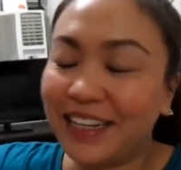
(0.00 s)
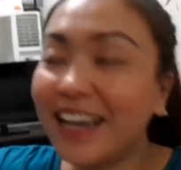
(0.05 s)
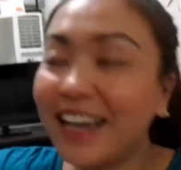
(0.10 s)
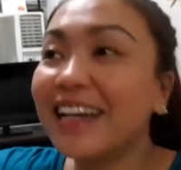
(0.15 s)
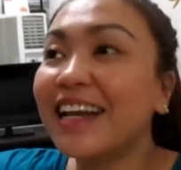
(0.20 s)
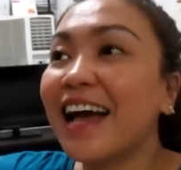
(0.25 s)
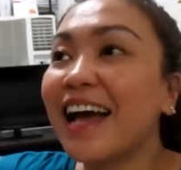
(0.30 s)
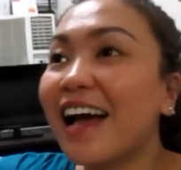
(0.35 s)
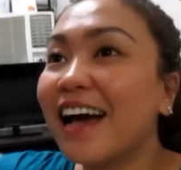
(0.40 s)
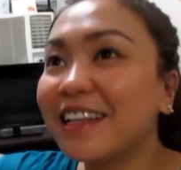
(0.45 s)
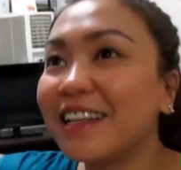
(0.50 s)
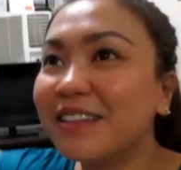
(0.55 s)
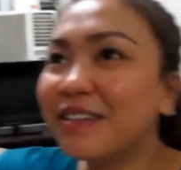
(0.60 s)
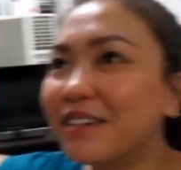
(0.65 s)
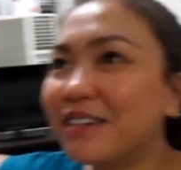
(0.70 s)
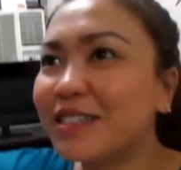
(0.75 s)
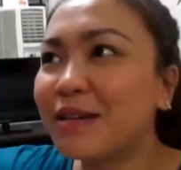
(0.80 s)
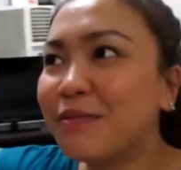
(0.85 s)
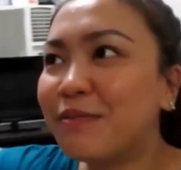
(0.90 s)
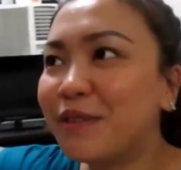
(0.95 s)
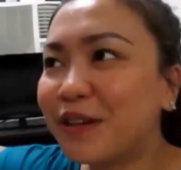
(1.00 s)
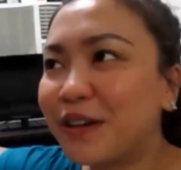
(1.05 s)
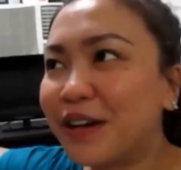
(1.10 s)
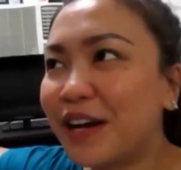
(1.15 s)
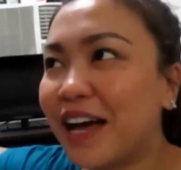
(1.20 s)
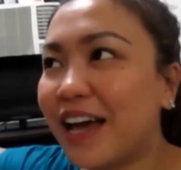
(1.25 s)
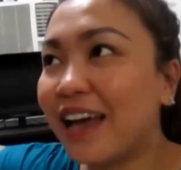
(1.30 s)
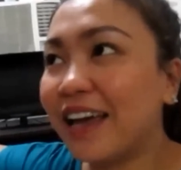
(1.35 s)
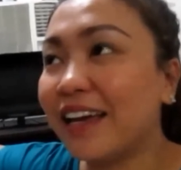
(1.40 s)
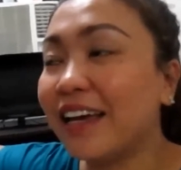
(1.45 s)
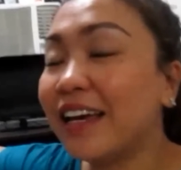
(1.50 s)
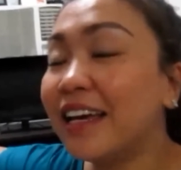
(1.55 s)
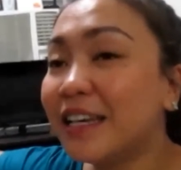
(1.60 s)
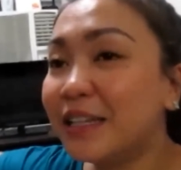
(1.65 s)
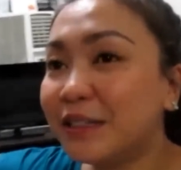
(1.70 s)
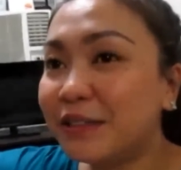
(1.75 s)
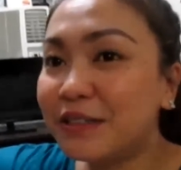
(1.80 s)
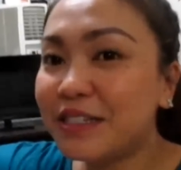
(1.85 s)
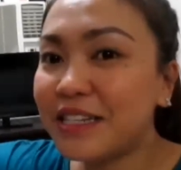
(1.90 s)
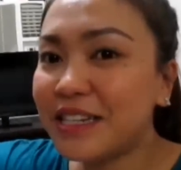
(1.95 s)
Kaya nakakatawa, sabi ko nga ay, eh,
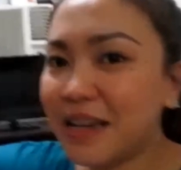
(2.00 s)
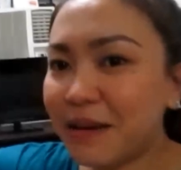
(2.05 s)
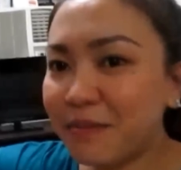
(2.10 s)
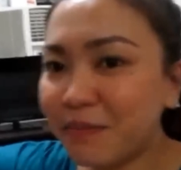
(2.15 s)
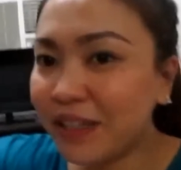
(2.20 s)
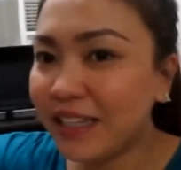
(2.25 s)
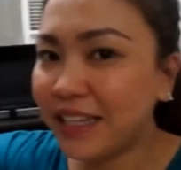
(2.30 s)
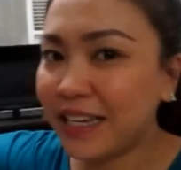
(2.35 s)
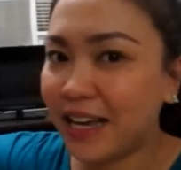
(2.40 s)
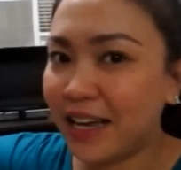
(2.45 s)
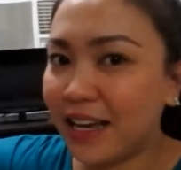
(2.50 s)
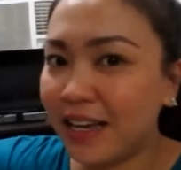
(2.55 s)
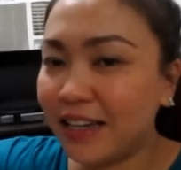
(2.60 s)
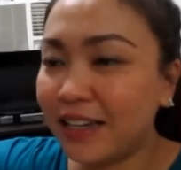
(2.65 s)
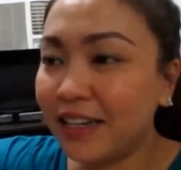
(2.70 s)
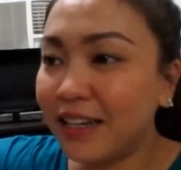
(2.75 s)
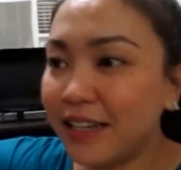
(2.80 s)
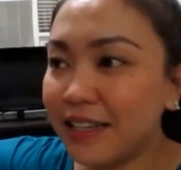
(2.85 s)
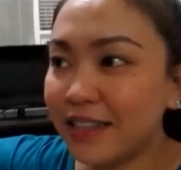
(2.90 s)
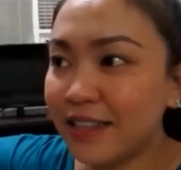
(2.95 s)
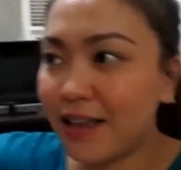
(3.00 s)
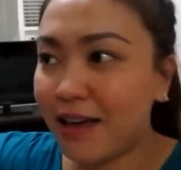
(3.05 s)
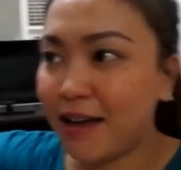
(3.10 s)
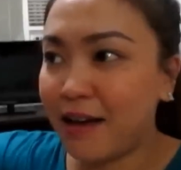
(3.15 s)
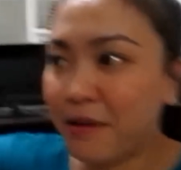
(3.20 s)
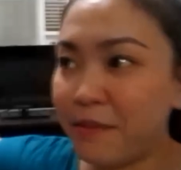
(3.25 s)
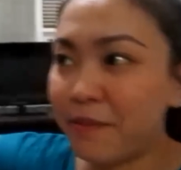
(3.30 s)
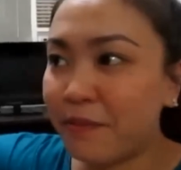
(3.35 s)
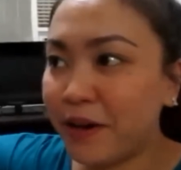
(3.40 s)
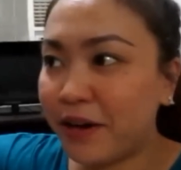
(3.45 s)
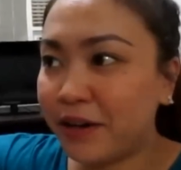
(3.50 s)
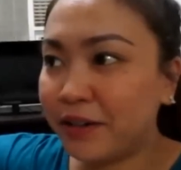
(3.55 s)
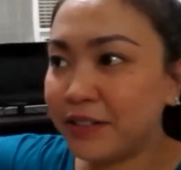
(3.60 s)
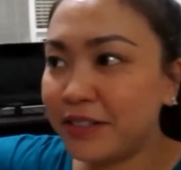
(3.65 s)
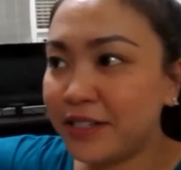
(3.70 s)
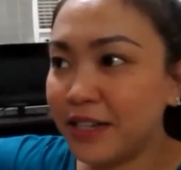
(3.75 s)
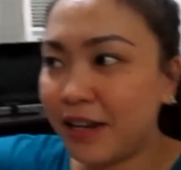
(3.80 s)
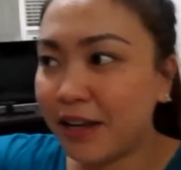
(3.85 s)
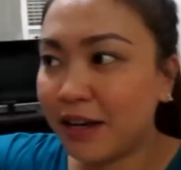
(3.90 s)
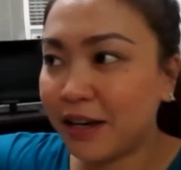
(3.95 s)
nung sinabi niya na meron
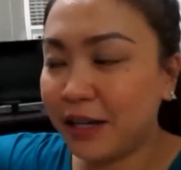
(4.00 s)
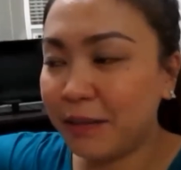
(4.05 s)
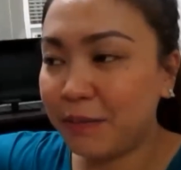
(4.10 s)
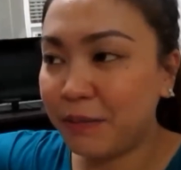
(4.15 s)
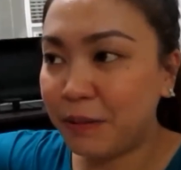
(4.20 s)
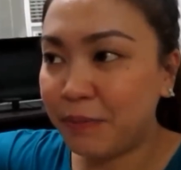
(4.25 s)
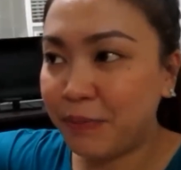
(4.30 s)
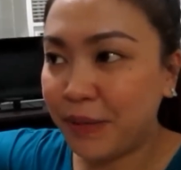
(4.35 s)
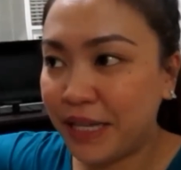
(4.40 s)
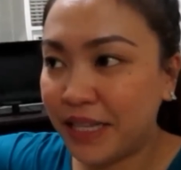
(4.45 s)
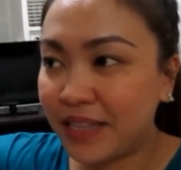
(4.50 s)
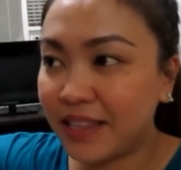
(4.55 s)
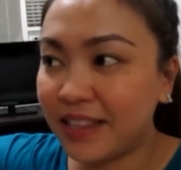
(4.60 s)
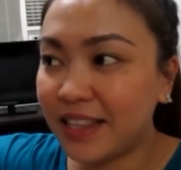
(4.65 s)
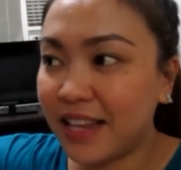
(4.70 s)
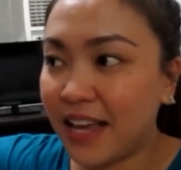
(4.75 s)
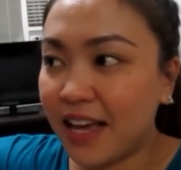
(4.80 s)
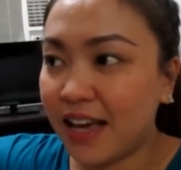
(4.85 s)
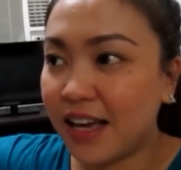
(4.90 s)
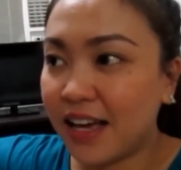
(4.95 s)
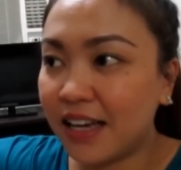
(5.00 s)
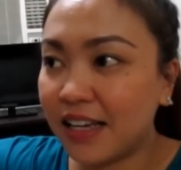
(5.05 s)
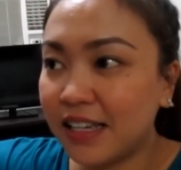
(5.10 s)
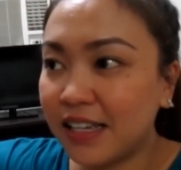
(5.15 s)
silang imi-meet na